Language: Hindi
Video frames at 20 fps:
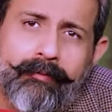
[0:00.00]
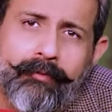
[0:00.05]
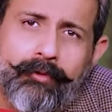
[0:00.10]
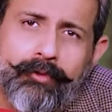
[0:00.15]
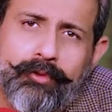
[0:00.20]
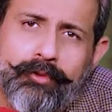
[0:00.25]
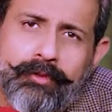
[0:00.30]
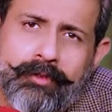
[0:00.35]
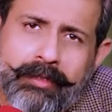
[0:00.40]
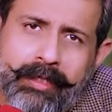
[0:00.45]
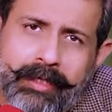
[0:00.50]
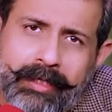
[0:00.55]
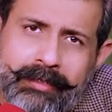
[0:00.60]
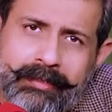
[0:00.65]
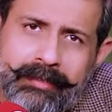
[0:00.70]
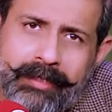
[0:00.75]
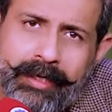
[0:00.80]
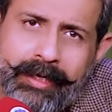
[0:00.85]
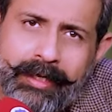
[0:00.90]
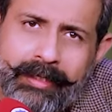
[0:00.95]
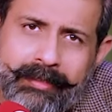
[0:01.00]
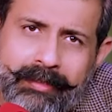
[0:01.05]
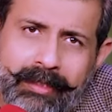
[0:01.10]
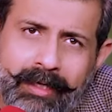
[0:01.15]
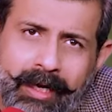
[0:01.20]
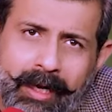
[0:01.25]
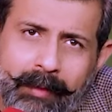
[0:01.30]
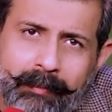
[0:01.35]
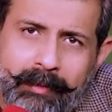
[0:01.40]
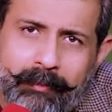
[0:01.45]
वो तो सिरे से ही
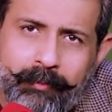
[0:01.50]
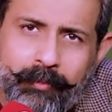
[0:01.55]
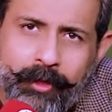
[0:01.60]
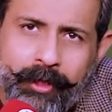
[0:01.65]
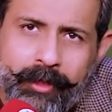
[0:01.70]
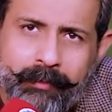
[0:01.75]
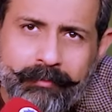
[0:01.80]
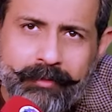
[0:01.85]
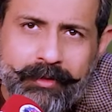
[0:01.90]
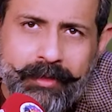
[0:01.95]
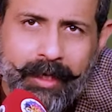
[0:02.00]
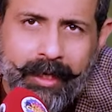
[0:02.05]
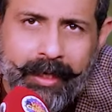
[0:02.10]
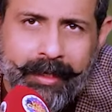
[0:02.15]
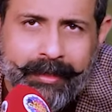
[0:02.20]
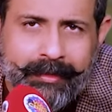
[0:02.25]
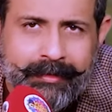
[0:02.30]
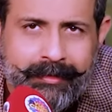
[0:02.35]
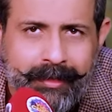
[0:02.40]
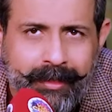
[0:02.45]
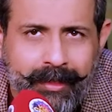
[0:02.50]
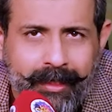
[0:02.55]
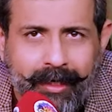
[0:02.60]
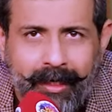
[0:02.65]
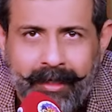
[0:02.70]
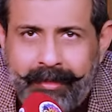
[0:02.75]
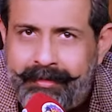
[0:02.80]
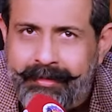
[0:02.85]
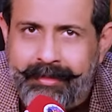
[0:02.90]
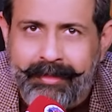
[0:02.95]
इंतबी मुहिम चलाने से
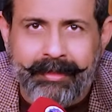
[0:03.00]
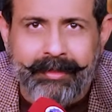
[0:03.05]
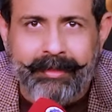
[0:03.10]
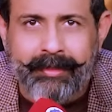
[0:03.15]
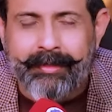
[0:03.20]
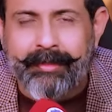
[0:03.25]
कासिर हैं